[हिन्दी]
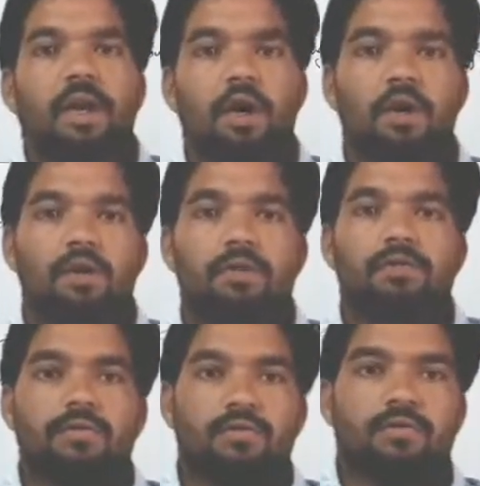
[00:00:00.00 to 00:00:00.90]
और
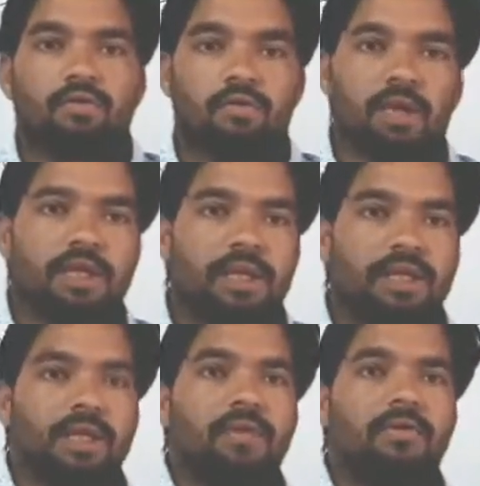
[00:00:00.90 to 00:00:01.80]
शूज़ ले
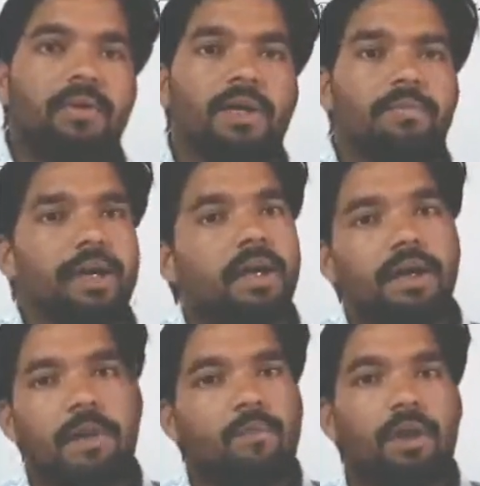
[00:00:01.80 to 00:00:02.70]
जाते हैं फिर अपने
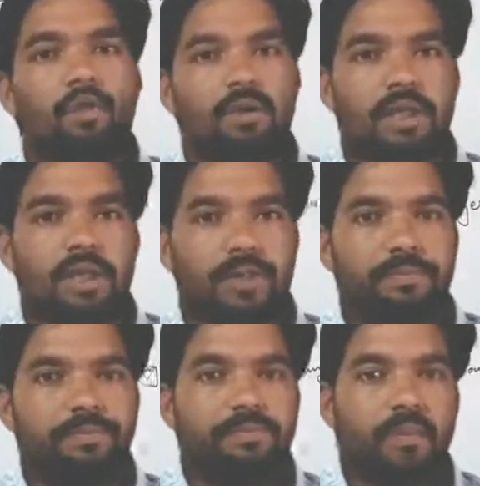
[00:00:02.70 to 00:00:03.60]
काम पे लौट जाते हैं
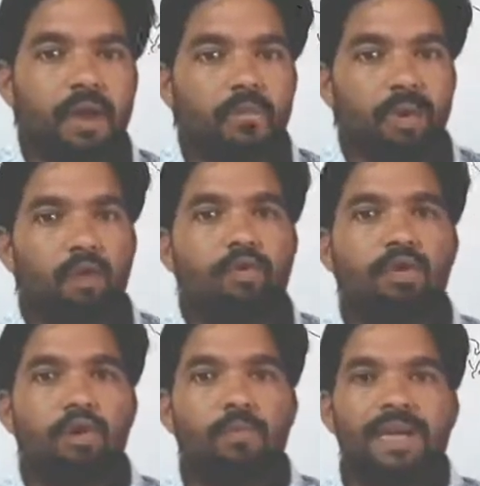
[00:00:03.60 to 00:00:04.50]
फिर कुछ
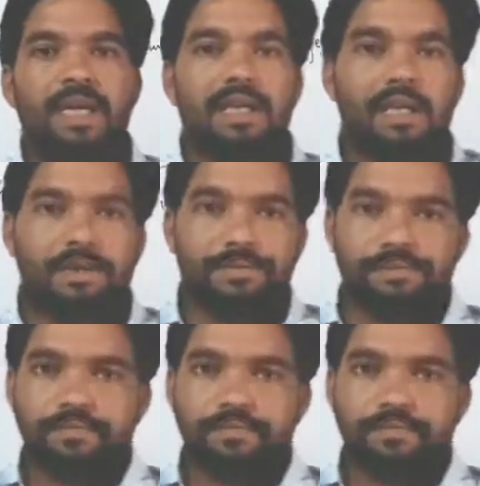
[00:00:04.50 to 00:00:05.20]
दिनों बाद आते हैं